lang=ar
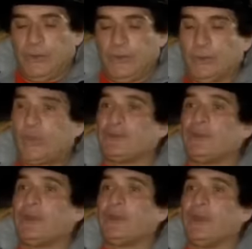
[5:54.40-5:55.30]

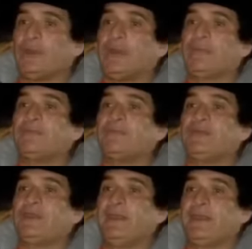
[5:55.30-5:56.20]
ورحت رايح نقابه
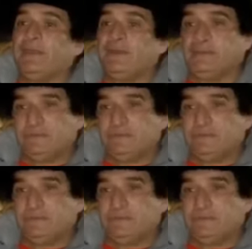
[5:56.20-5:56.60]
السينمائيين